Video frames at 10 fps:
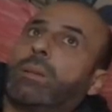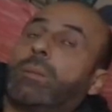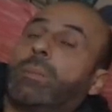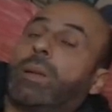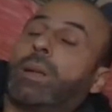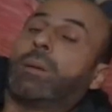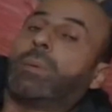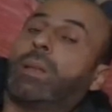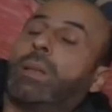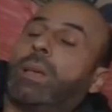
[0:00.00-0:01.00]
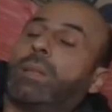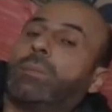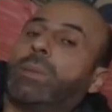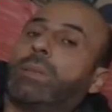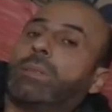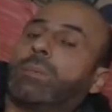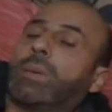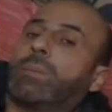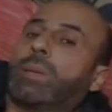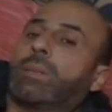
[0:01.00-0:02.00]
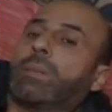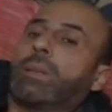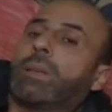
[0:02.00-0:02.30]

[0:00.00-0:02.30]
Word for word: بالرابع اللي حد مني تماما